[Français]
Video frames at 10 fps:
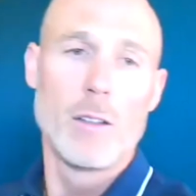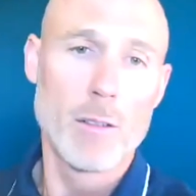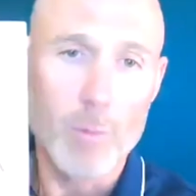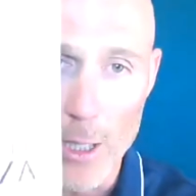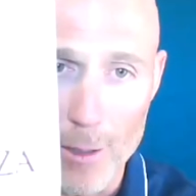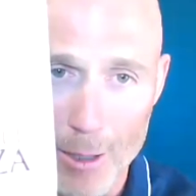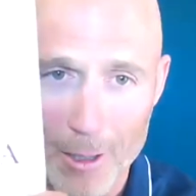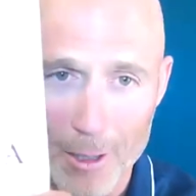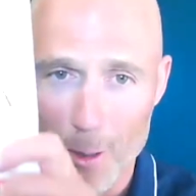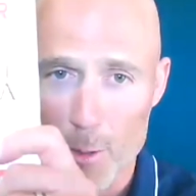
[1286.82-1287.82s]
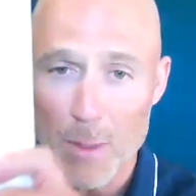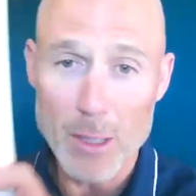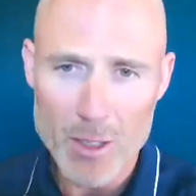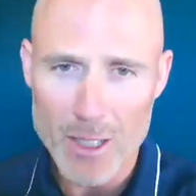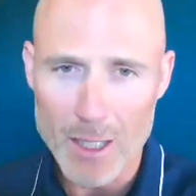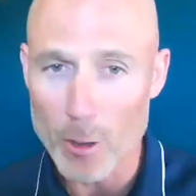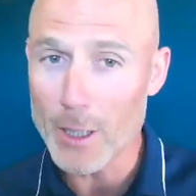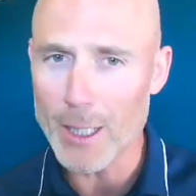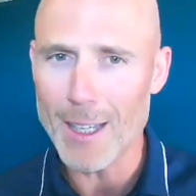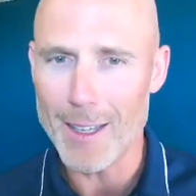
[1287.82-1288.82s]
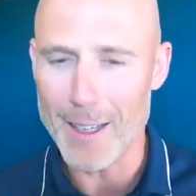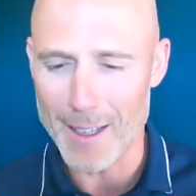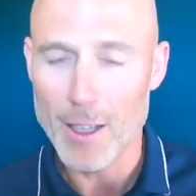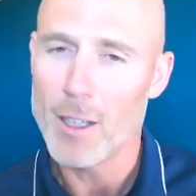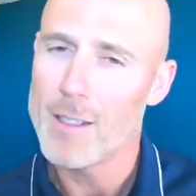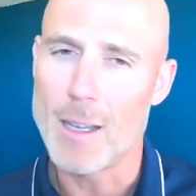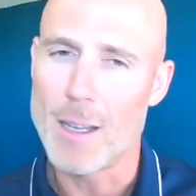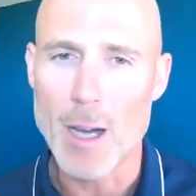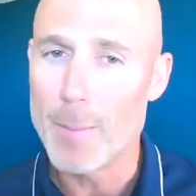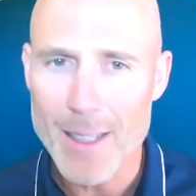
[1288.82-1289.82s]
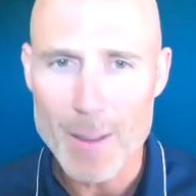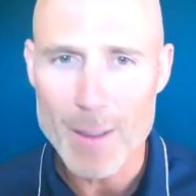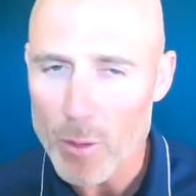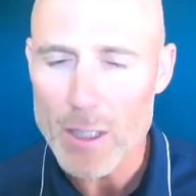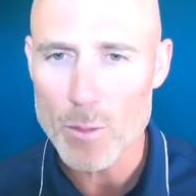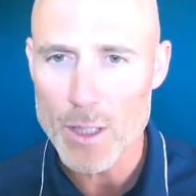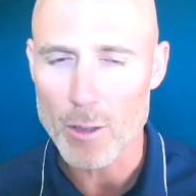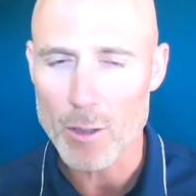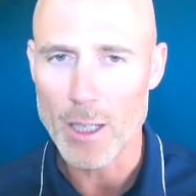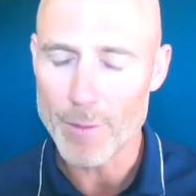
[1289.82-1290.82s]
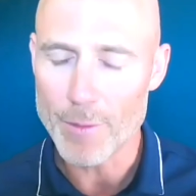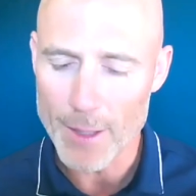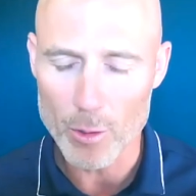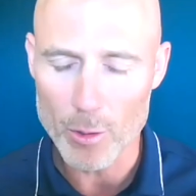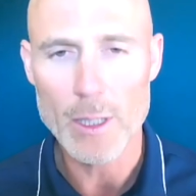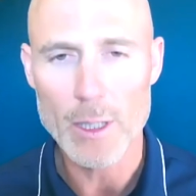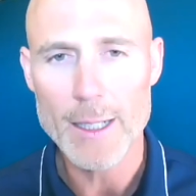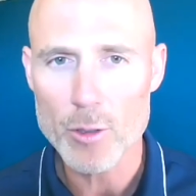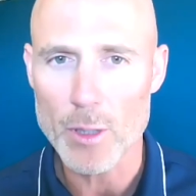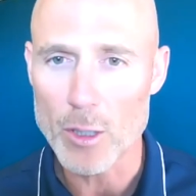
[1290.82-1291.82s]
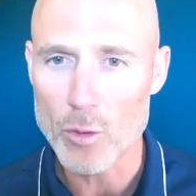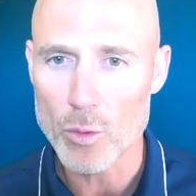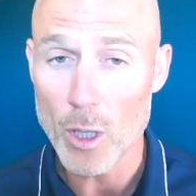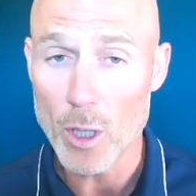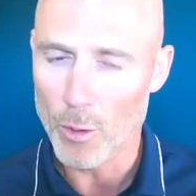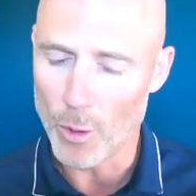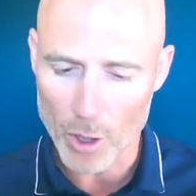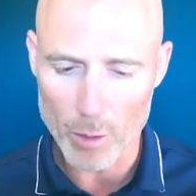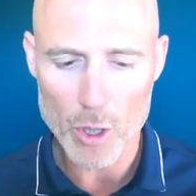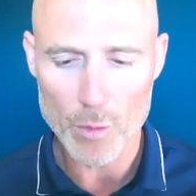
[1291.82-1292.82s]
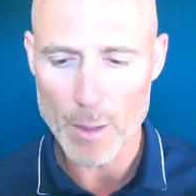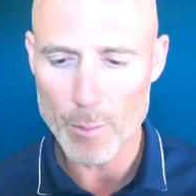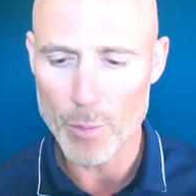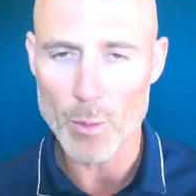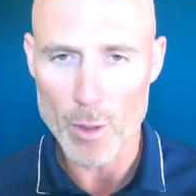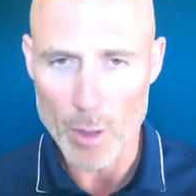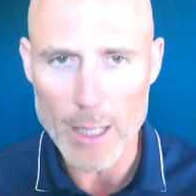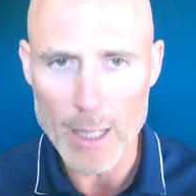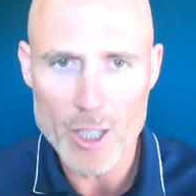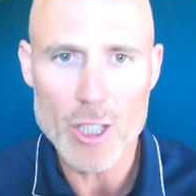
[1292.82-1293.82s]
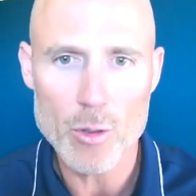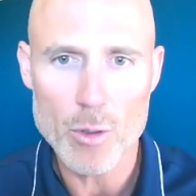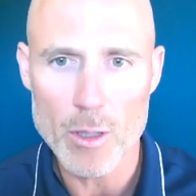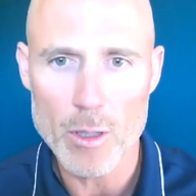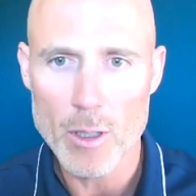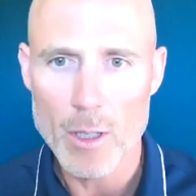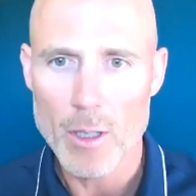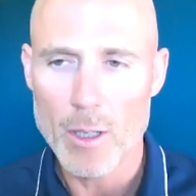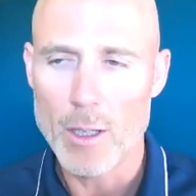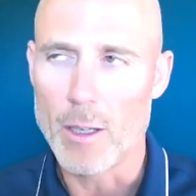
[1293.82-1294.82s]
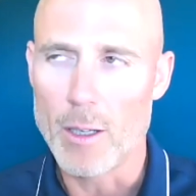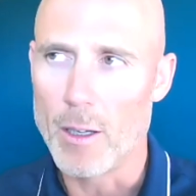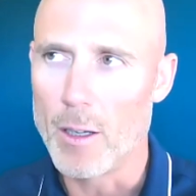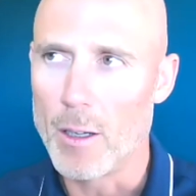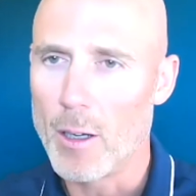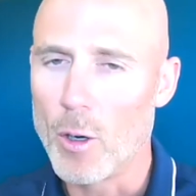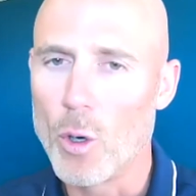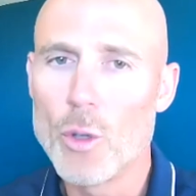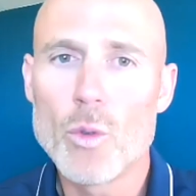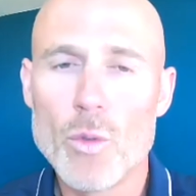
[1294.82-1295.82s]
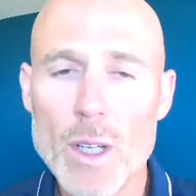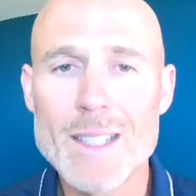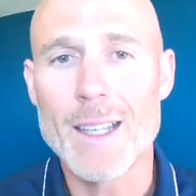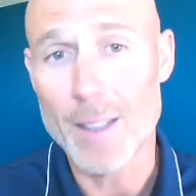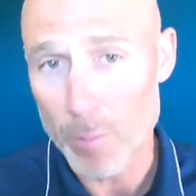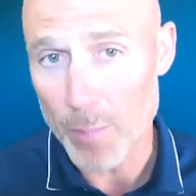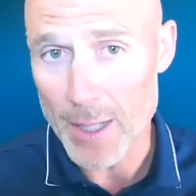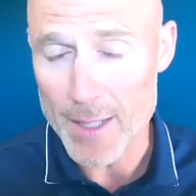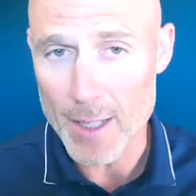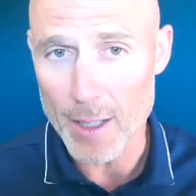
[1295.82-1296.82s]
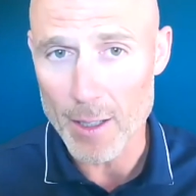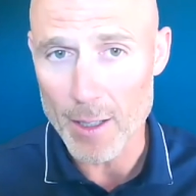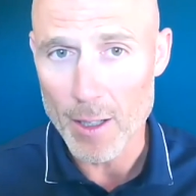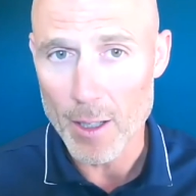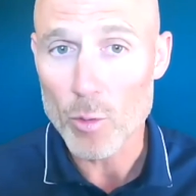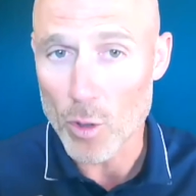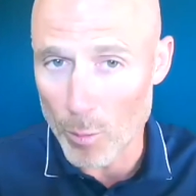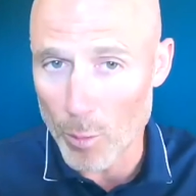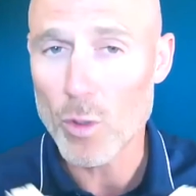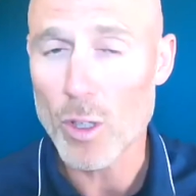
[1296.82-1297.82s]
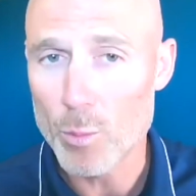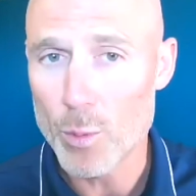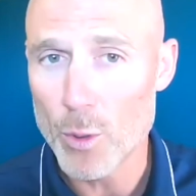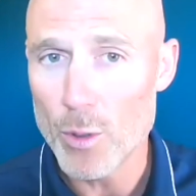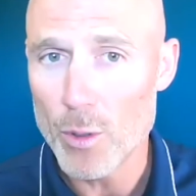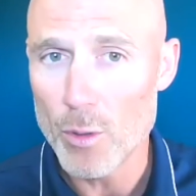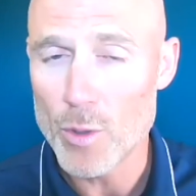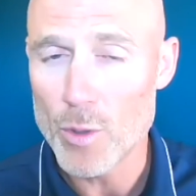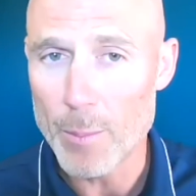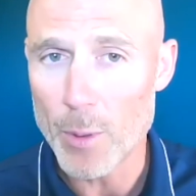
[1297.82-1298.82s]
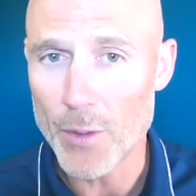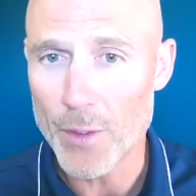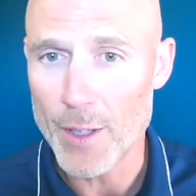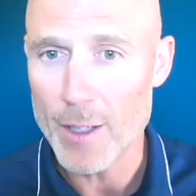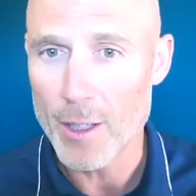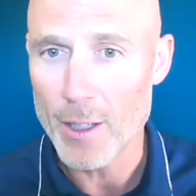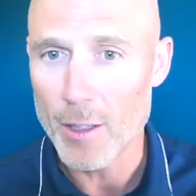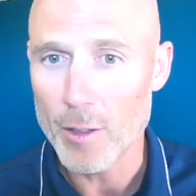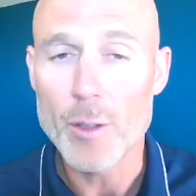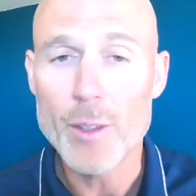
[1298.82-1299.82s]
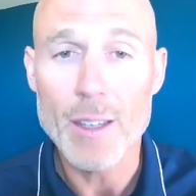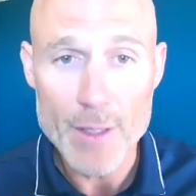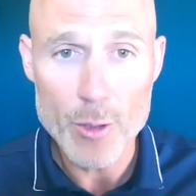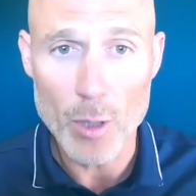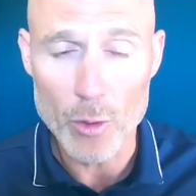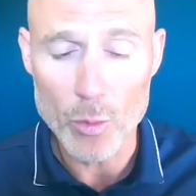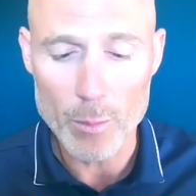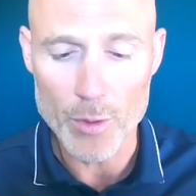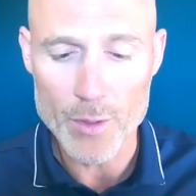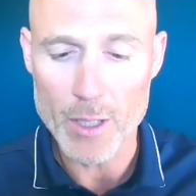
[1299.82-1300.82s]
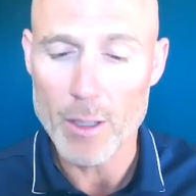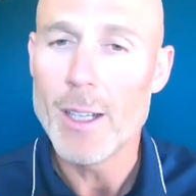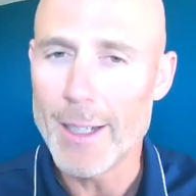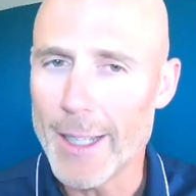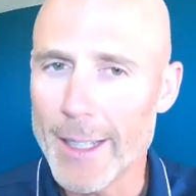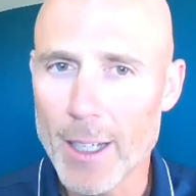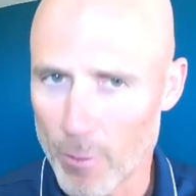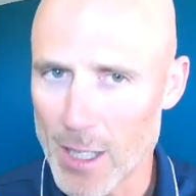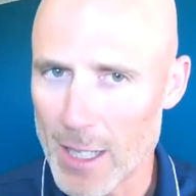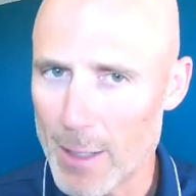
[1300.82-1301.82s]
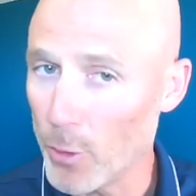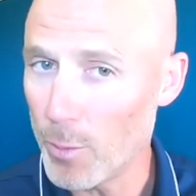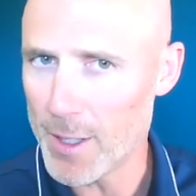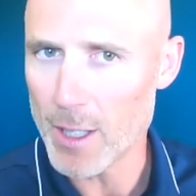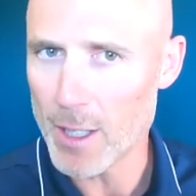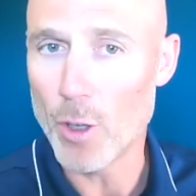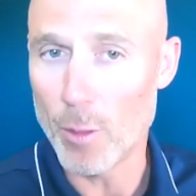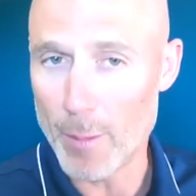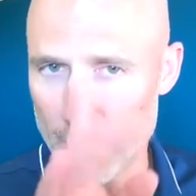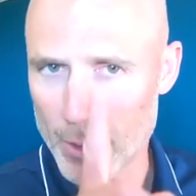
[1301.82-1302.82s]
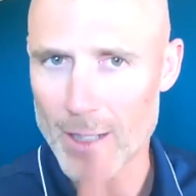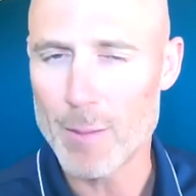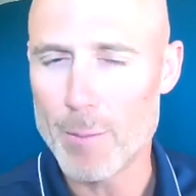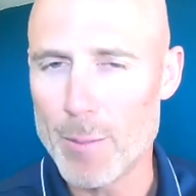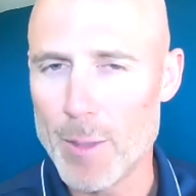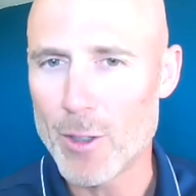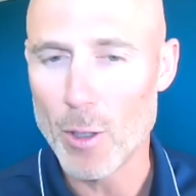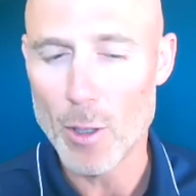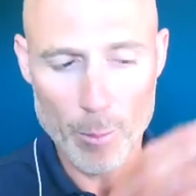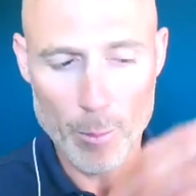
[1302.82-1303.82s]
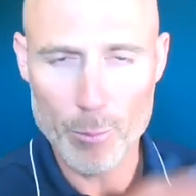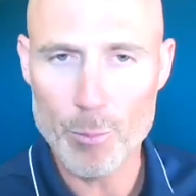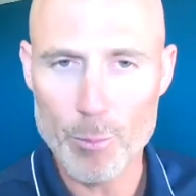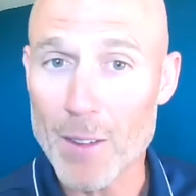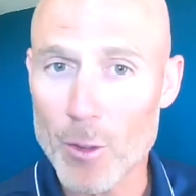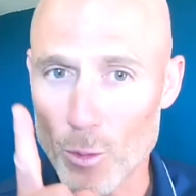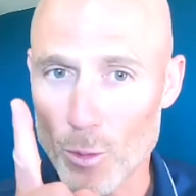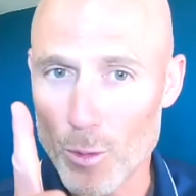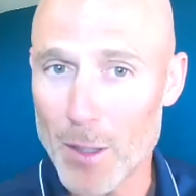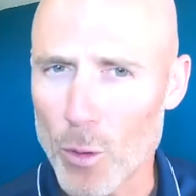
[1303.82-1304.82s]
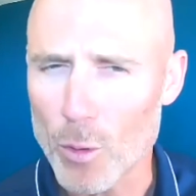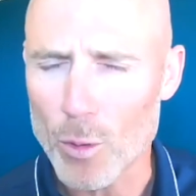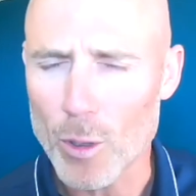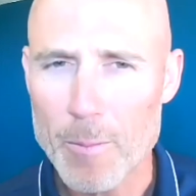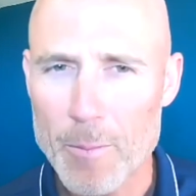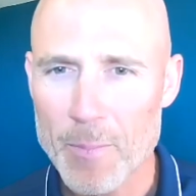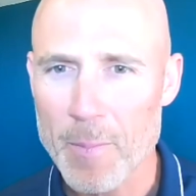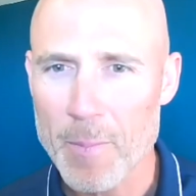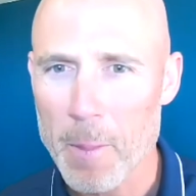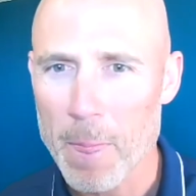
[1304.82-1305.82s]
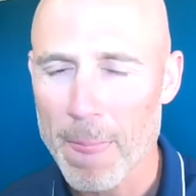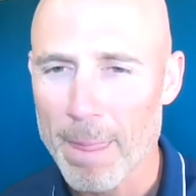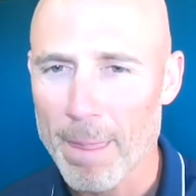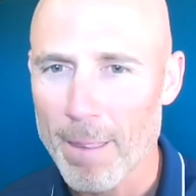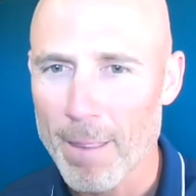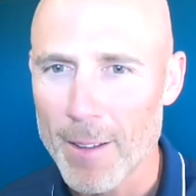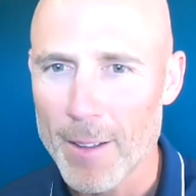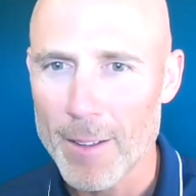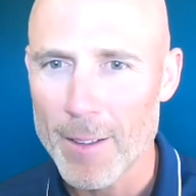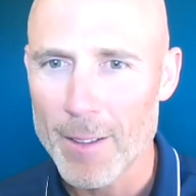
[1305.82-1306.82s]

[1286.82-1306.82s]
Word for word: voilà. Spinoza, ok, ça me rappelle des mauvais souvenirs, quoi. La philo, la lecture et tout. Donc, comment je fais pour euh, déjà d'une euh, retrouver un certain plaisir Comment toi tu peux nous apporter ta, vision à toi pour dire, les gars, vous allez prendre du plaisir grâce à ma méthode, parce que, parce que quoi Parce